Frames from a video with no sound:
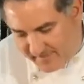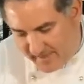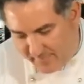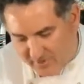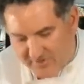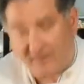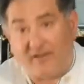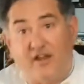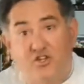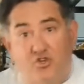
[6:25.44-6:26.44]
che possa
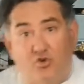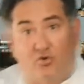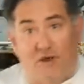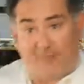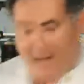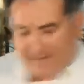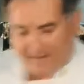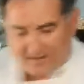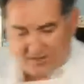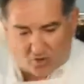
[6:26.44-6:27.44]
venire giù la
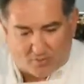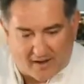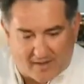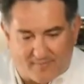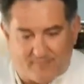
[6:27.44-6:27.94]
parte di sopra